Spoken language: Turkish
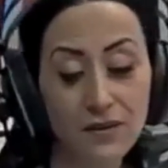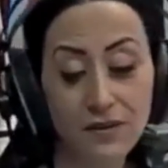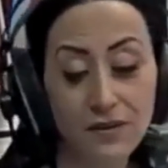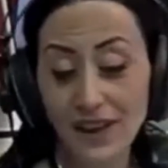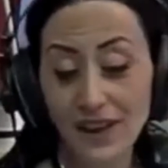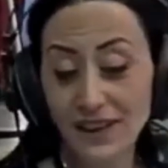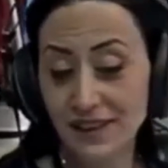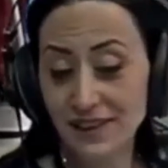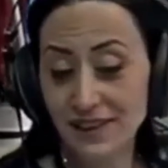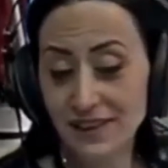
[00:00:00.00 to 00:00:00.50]

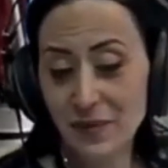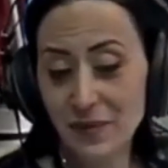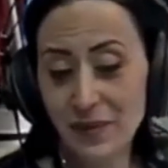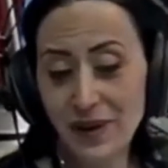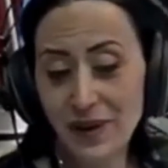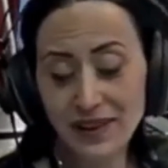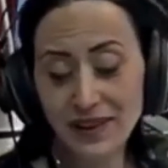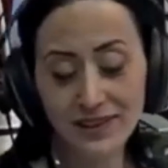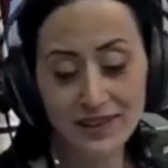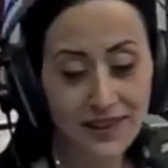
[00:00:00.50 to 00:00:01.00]
Vakti
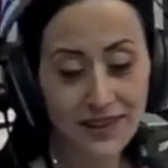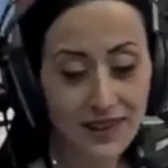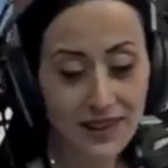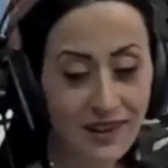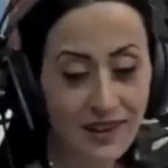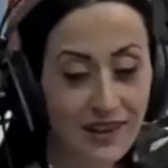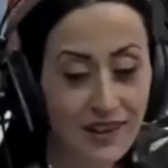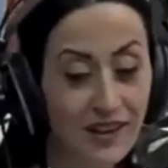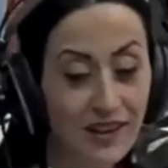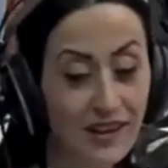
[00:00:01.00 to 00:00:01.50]

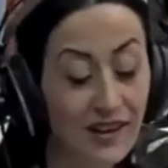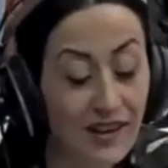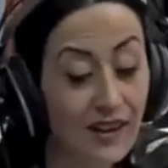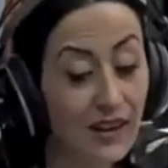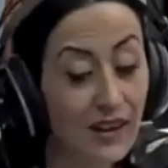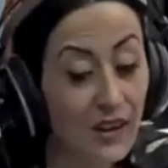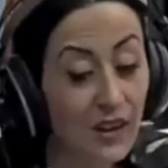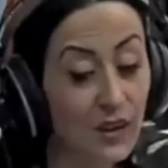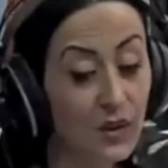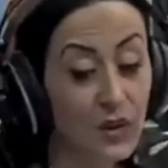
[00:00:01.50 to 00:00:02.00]
zamanında
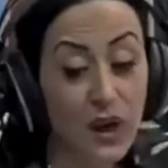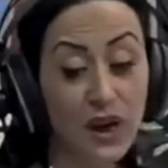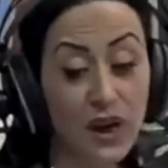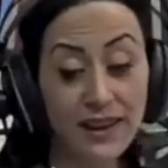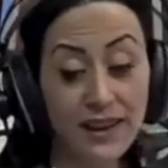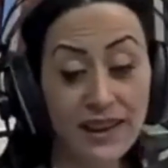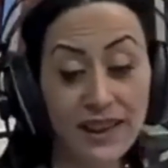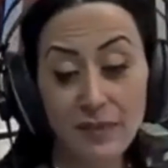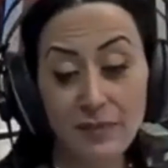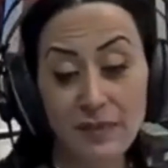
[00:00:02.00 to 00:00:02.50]

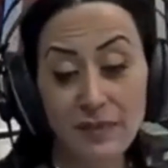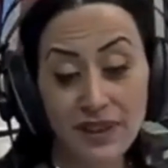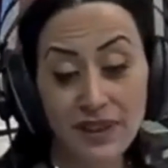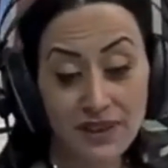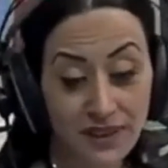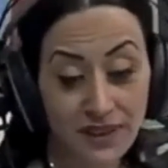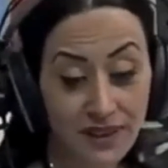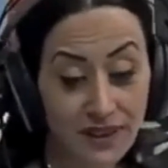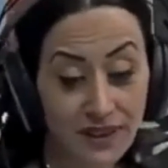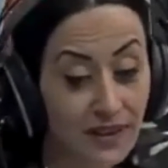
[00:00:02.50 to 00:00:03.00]
cahil
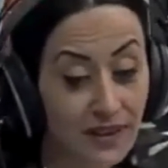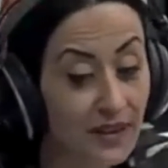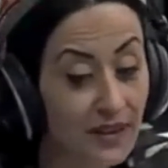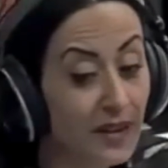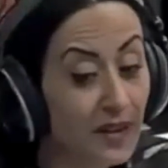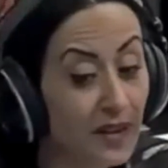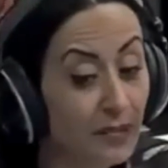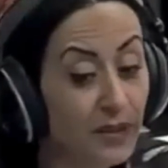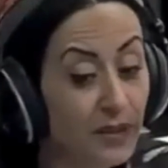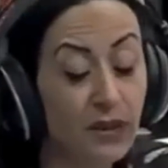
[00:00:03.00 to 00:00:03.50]
biri
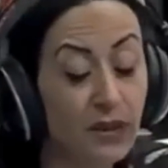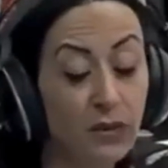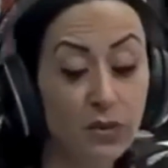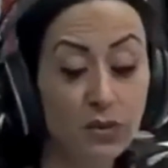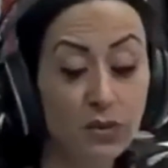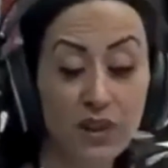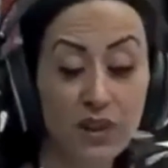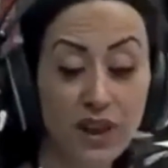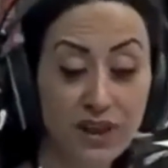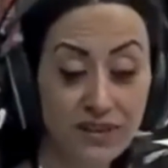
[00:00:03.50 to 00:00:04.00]
bir
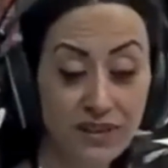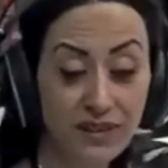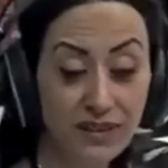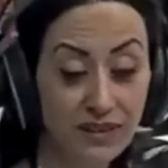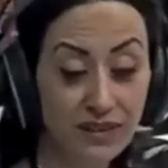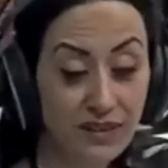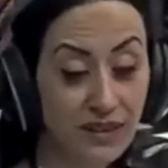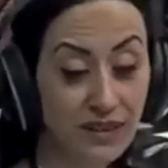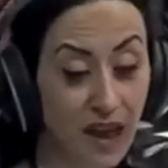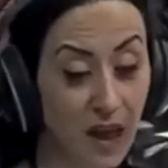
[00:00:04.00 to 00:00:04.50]

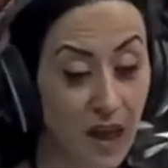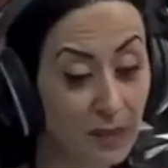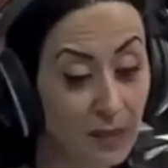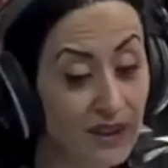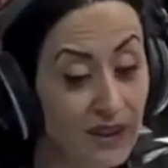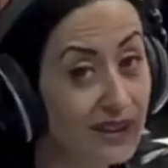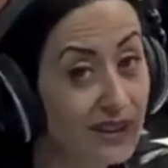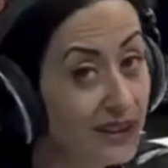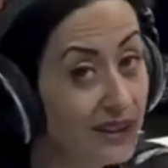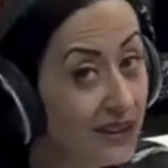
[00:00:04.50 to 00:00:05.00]
üstadın
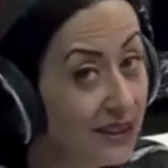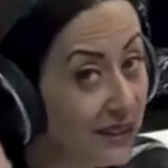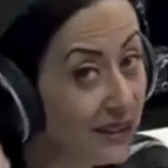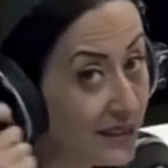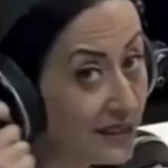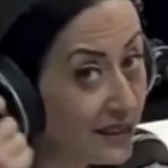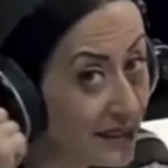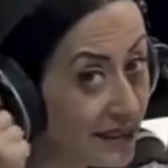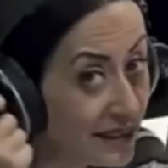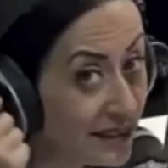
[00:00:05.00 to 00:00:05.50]
kapısını
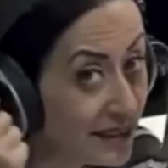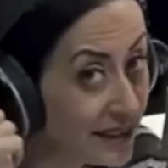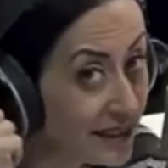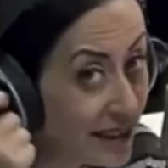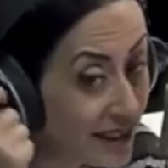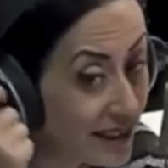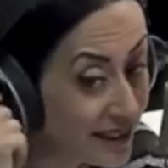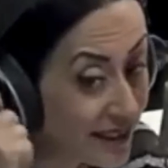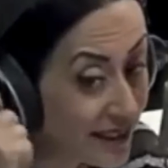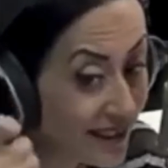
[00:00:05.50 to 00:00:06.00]

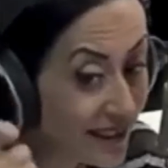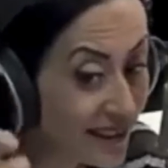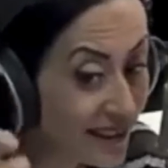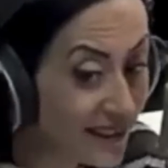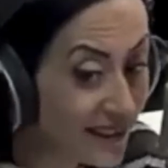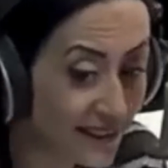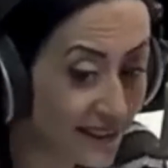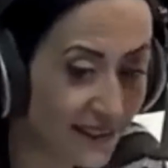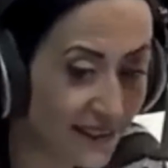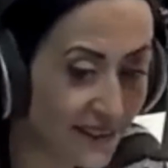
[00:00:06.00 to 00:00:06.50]
tık
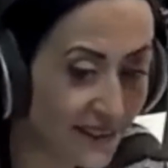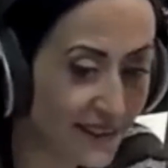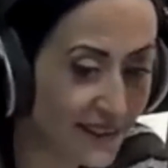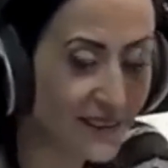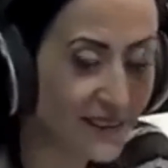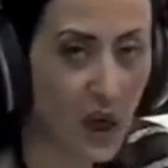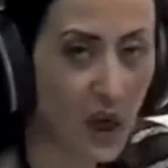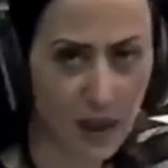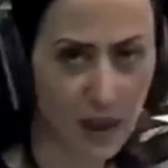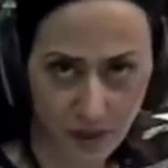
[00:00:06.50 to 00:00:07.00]
tık
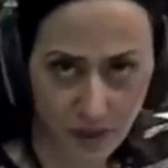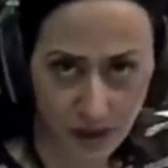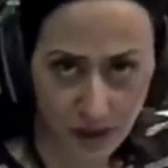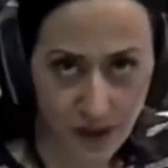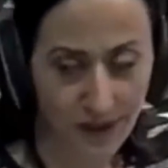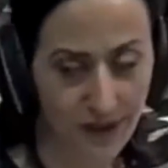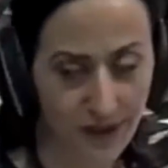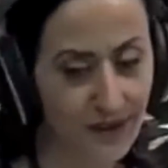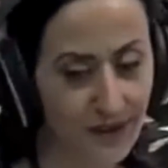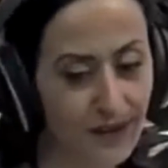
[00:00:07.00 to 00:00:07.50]
çalmış
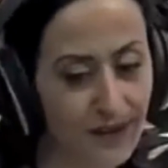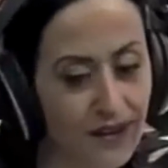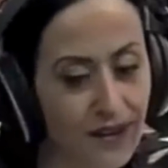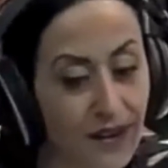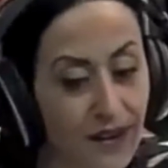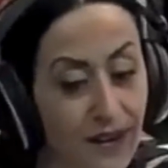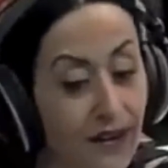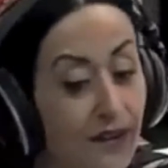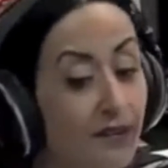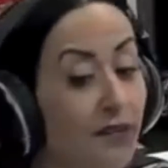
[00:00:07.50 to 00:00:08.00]

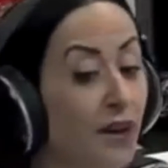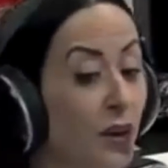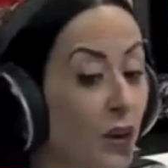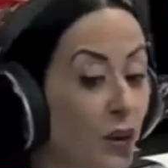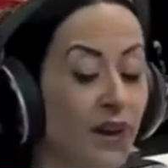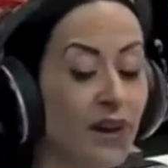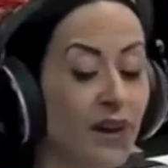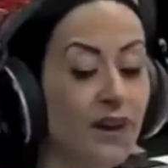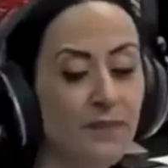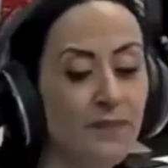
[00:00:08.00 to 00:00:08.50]
ve
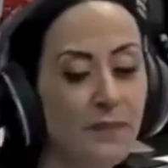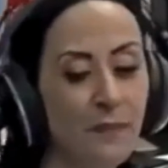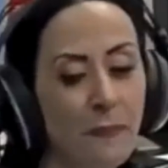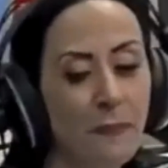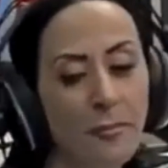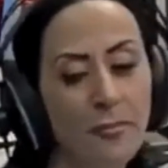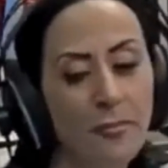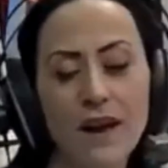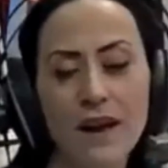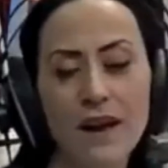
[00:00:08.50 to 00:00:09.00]
ona
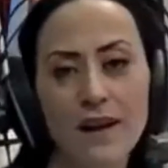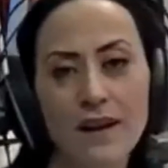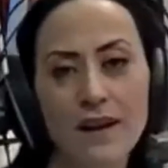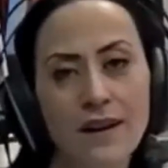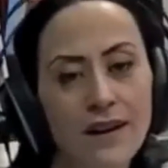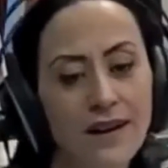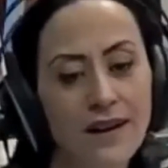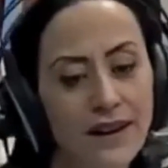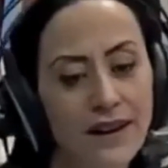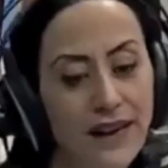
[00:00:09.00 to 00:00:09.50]

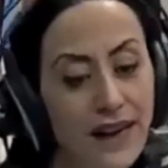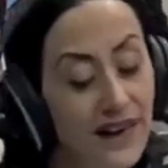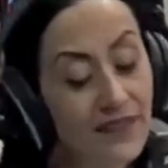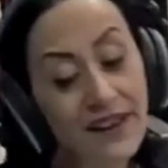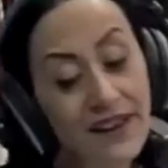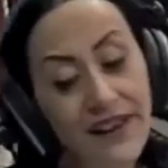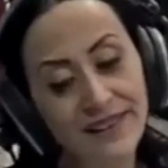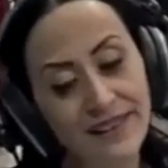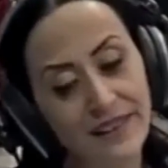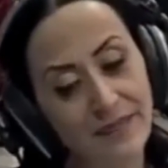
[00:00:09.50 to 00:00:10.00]

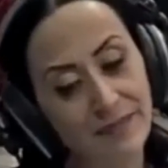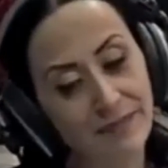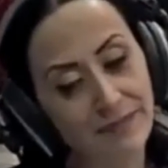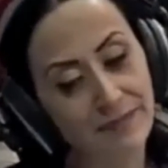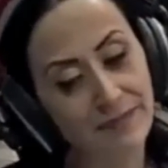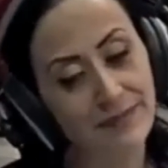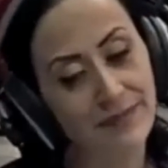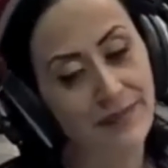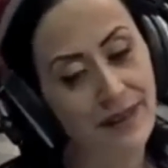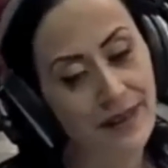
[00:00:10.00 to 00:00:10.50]
efendim
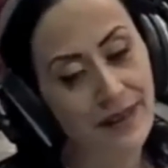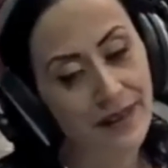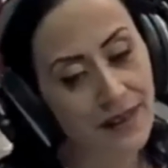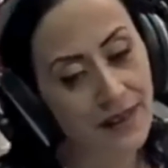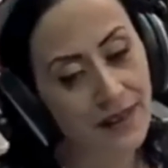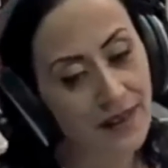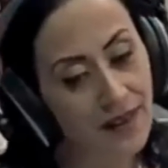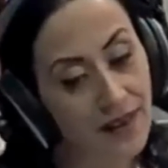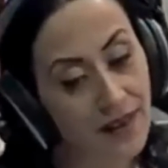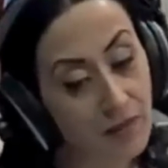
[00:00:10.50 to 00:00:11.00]

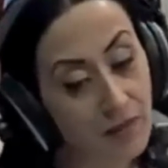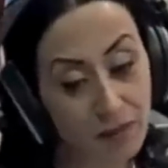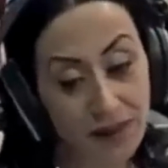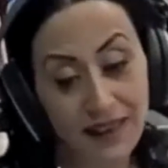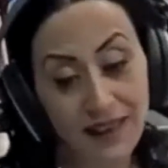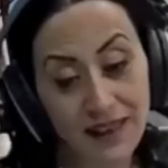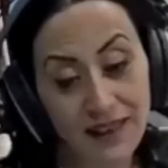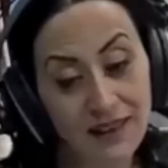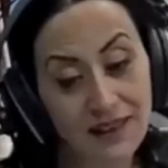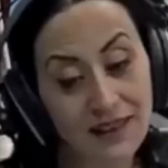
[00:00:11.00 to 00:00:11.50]

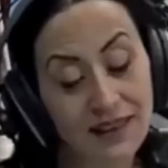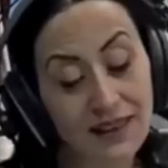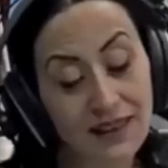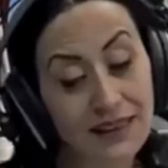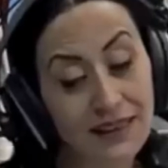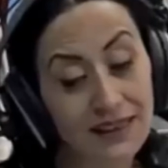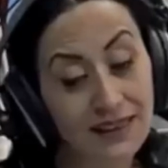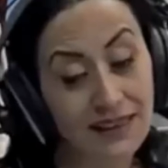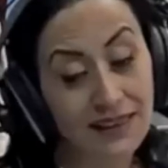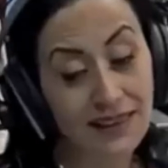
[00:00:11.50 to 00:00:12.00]
bana
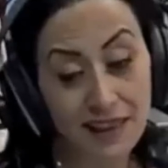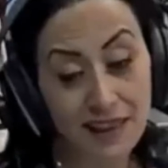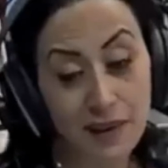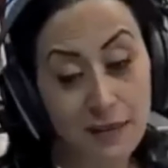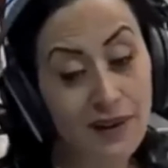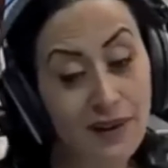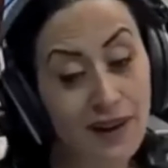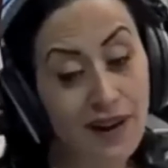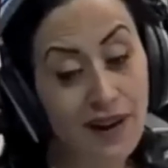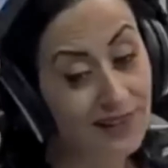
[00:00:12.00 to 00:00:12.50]

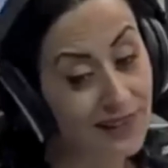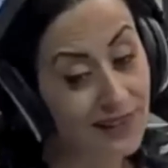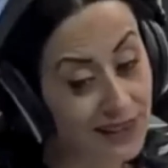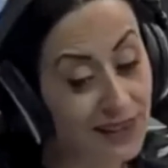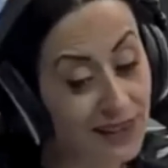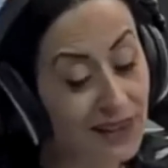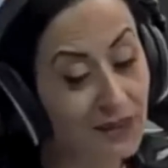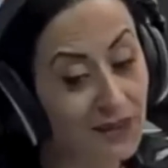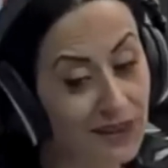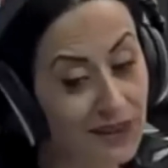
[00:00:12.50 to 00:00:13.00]
kitabı
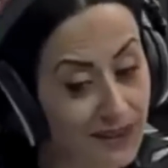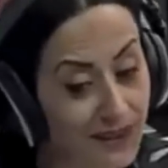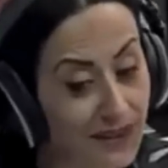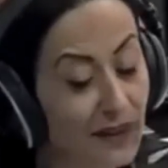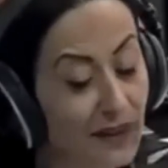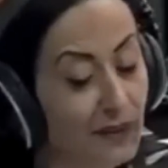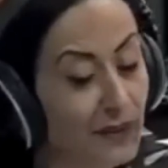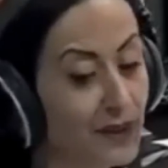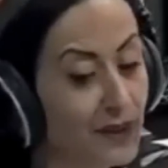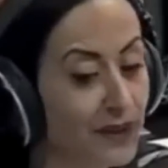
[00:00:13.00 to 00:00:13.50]
anlatır mısın
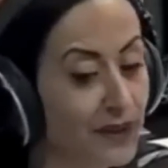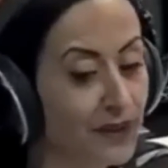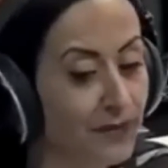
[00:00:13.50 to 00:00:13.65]
demiş.